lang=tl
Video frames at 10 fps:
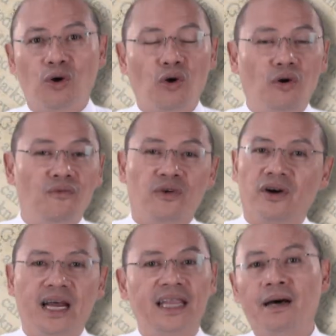
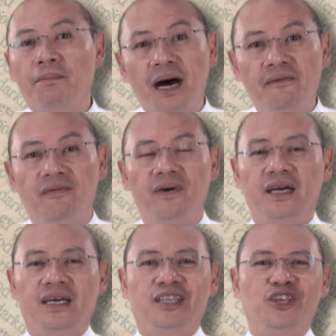over and above
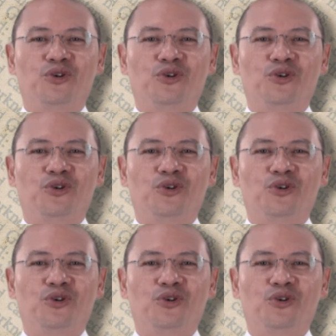the